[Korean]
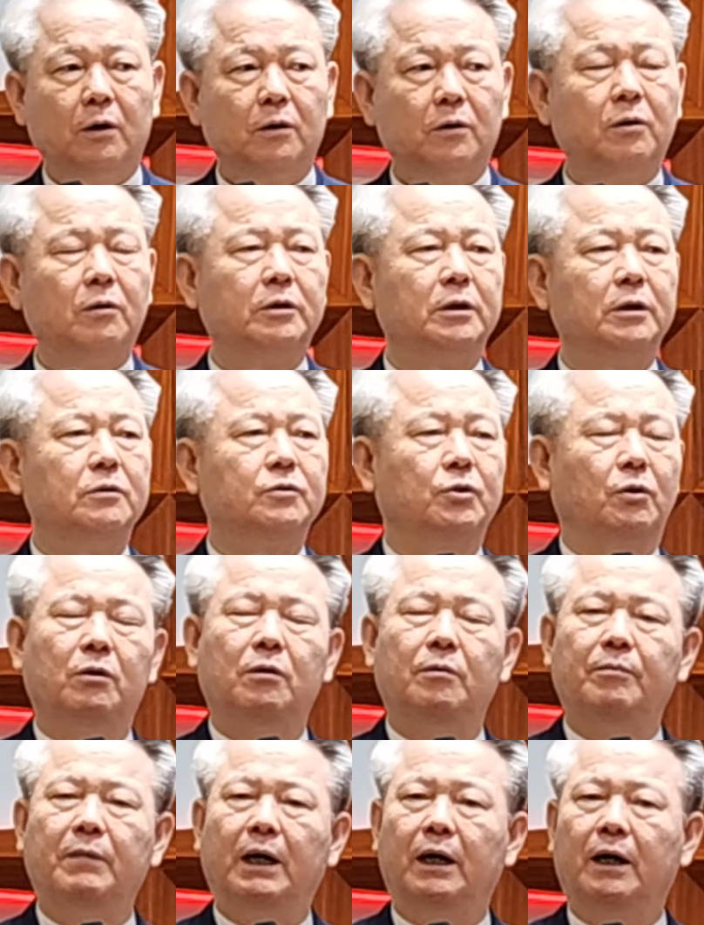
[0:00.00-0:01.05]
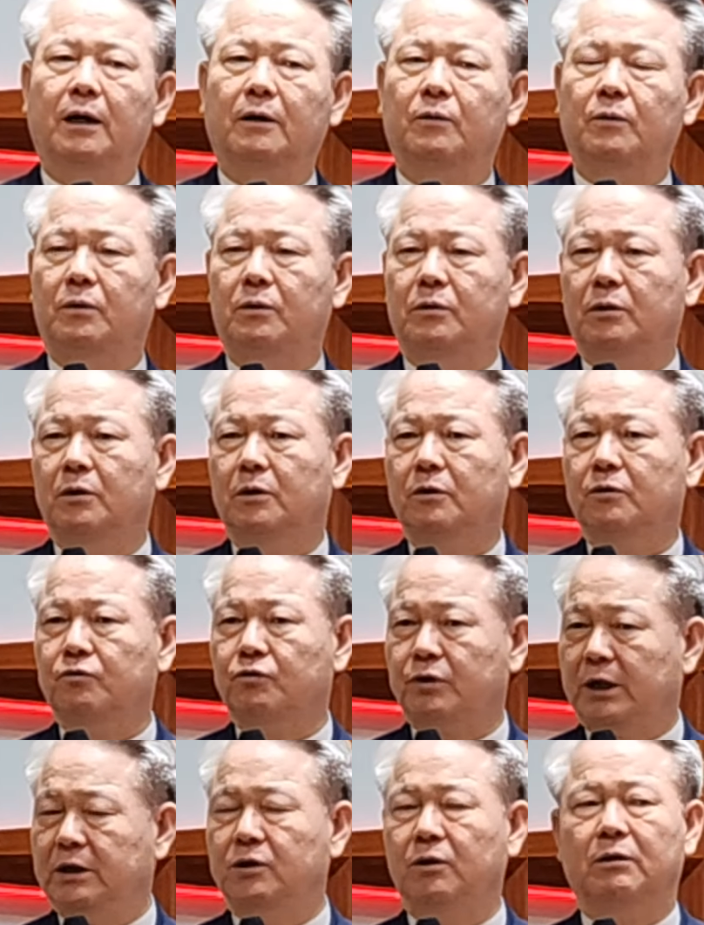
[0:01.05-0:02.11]
그렇게 절망하고
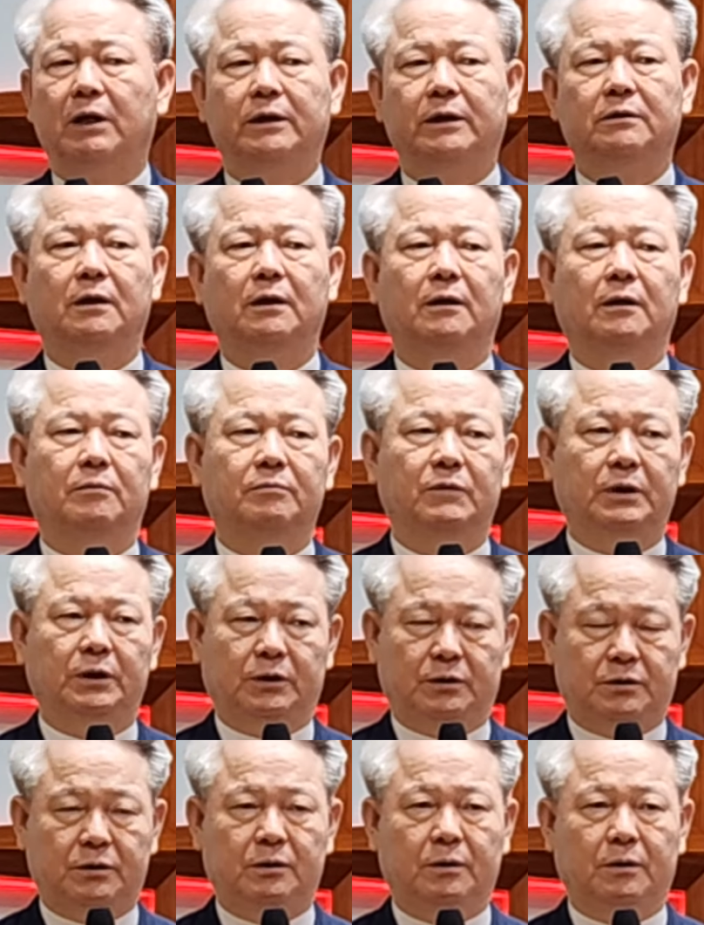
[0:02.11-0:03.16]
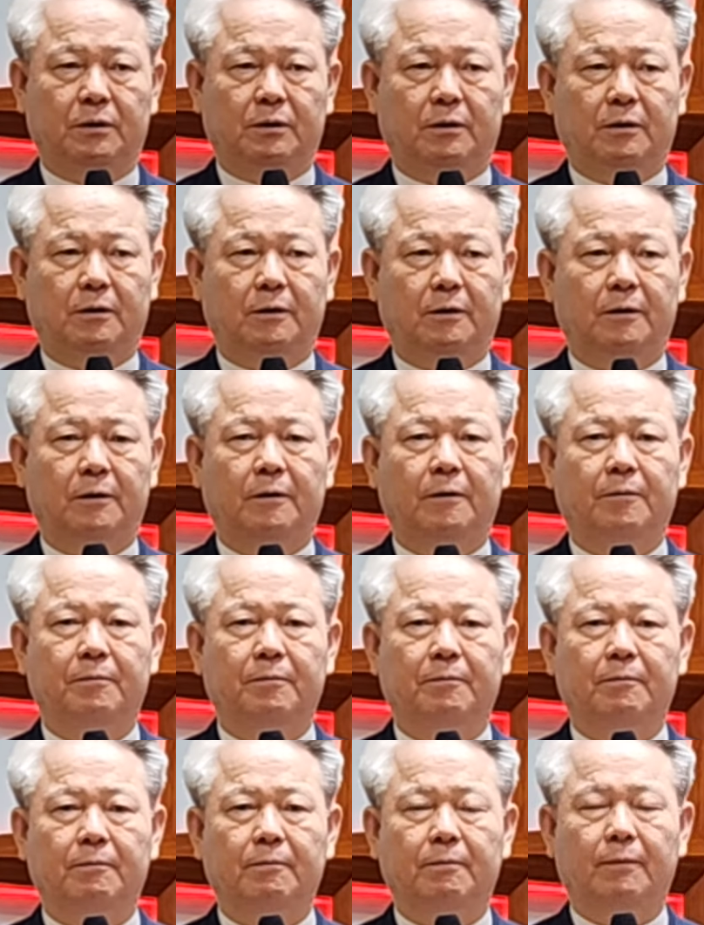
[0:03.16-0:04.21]
좌절하는 사람들이 있어요.
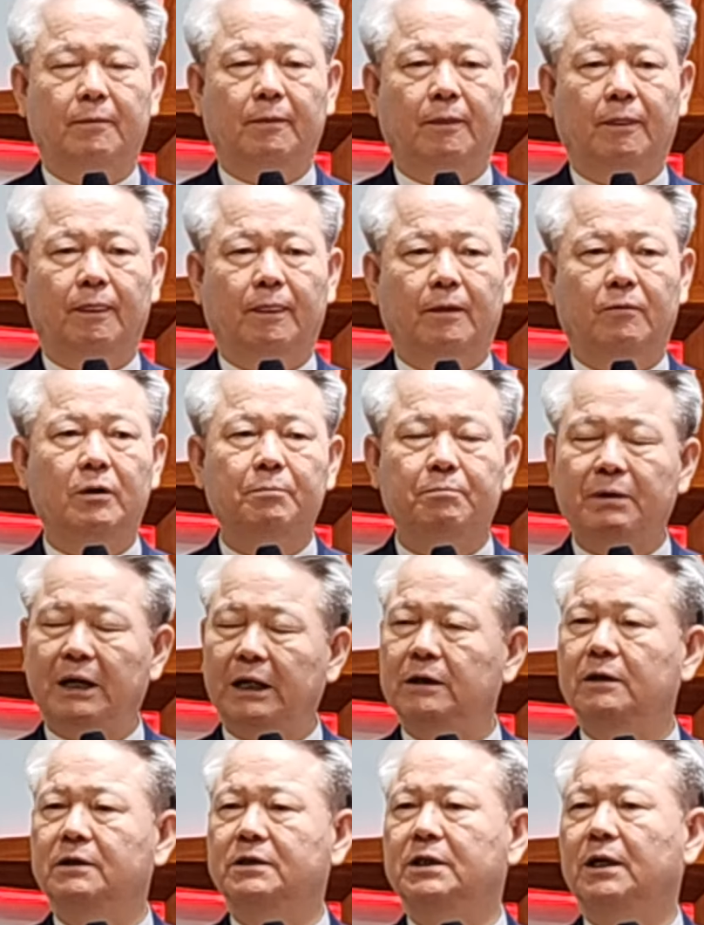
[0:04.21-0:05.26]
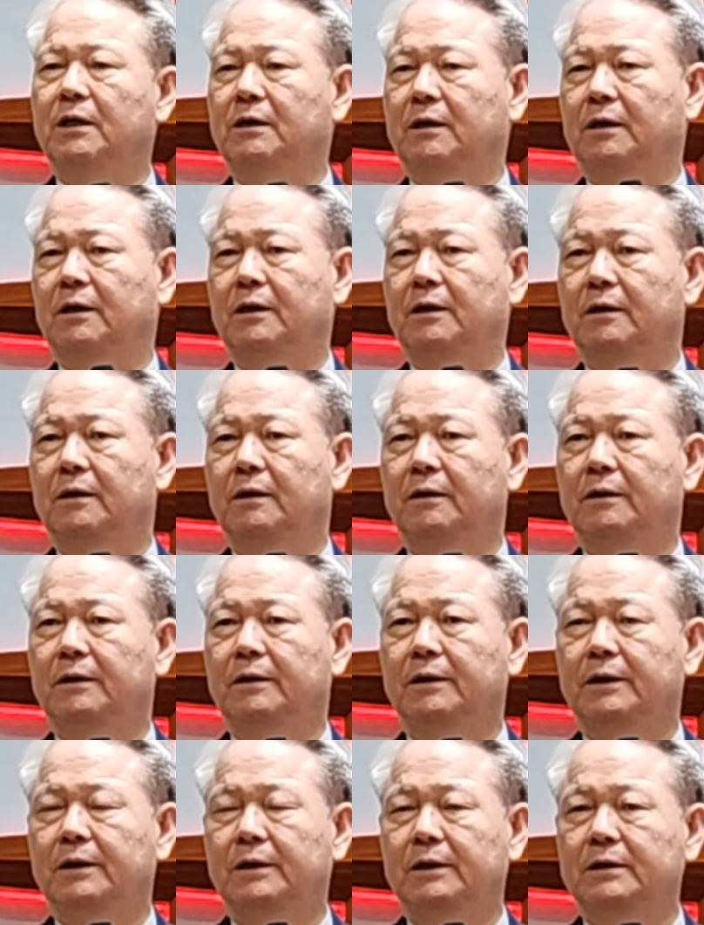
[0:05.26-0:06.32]
반드시 알아요.
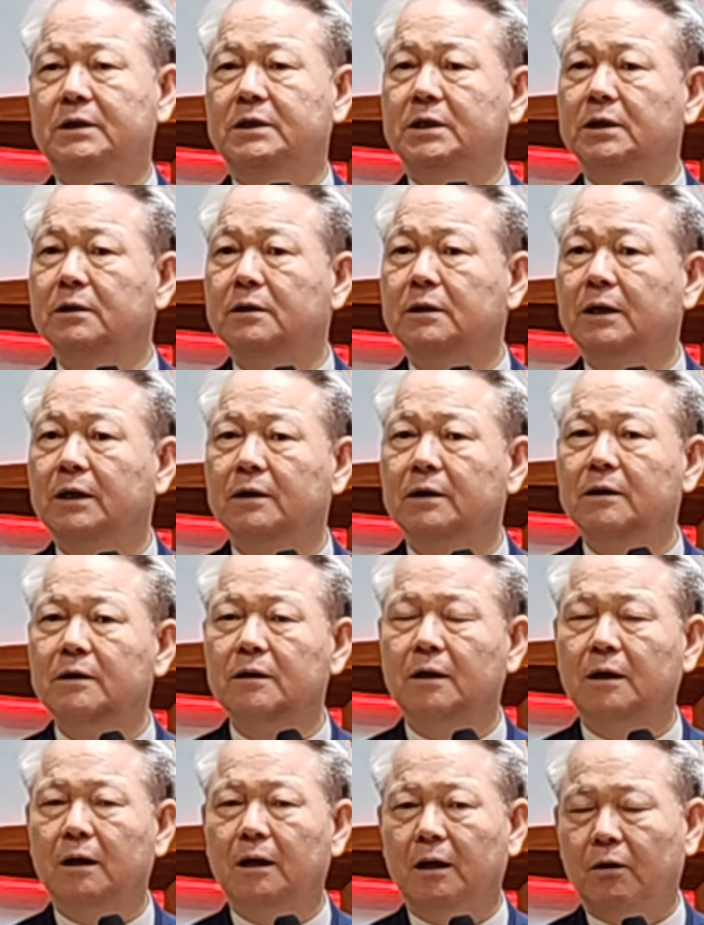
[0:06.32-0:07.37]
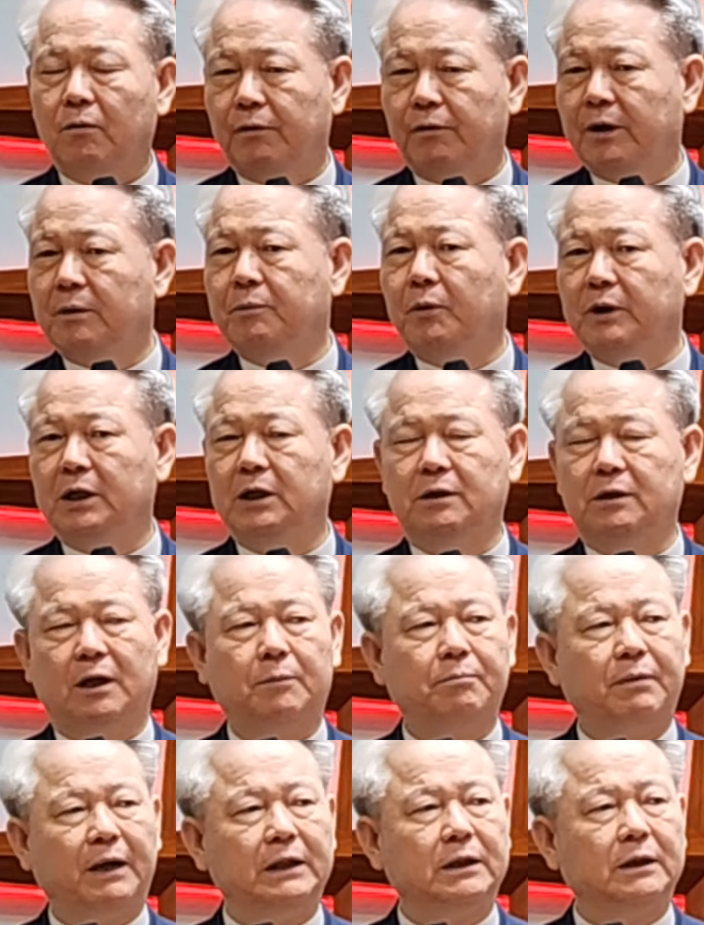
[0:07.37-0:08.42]
징계는 회복이
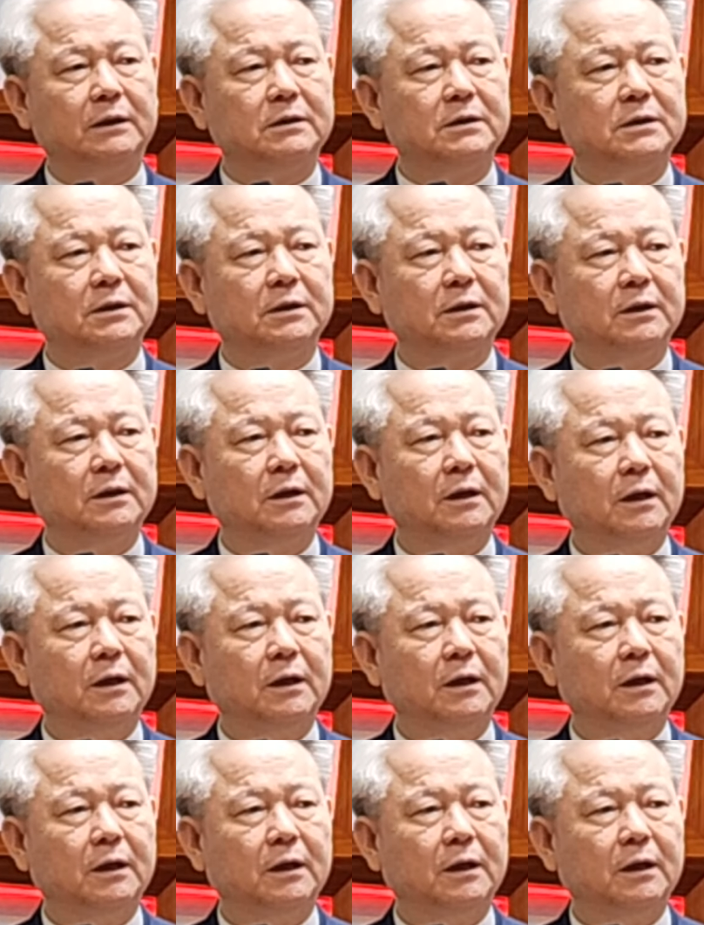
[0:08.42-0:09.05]
있다. 반드시.